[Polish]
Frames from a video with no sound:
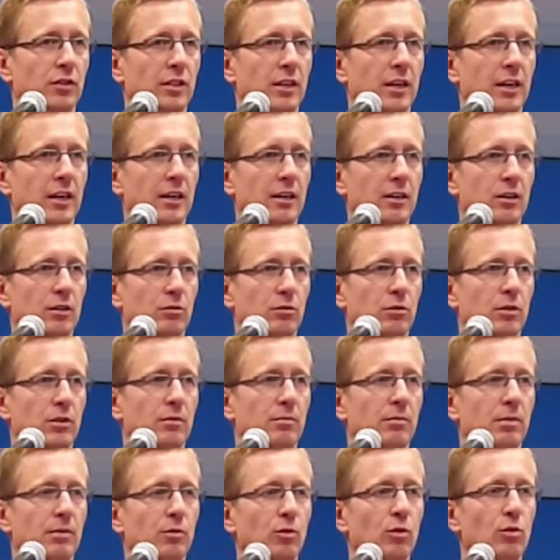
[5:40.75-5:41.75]

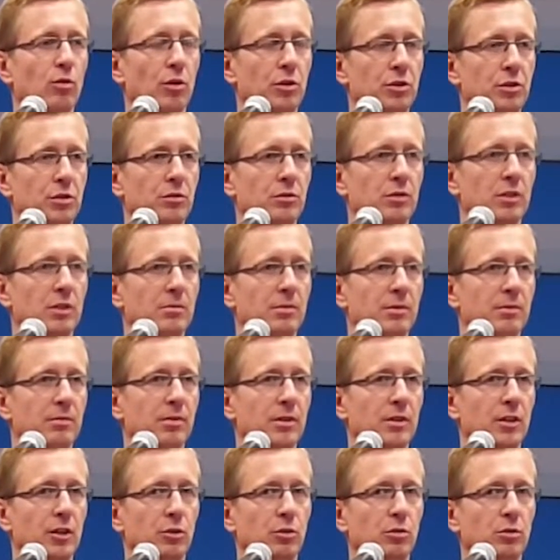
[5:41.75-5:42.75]
wątek, który bym
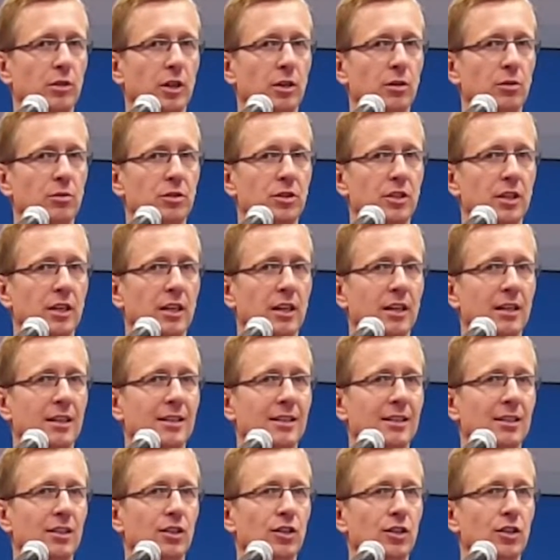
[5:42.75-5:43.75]
głosił, gdyby byli tutaj
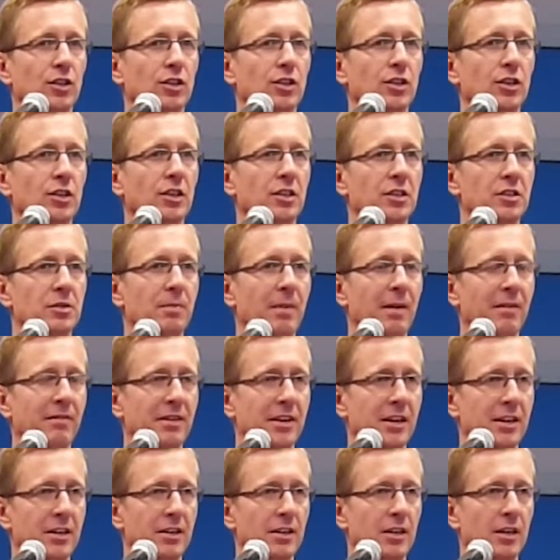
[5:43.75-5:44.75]
ludzie
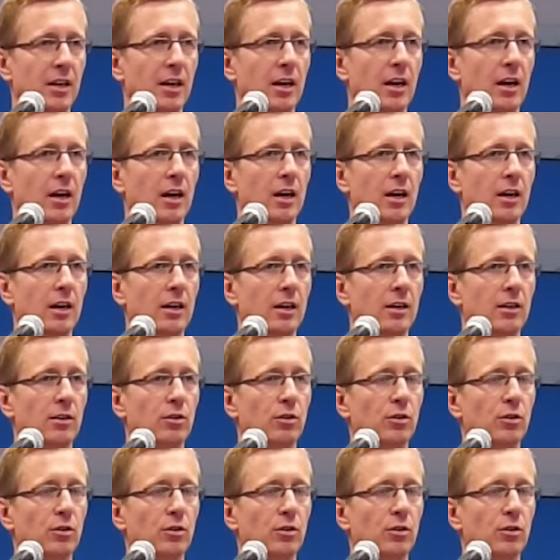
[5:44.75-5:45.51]
niezbawieni.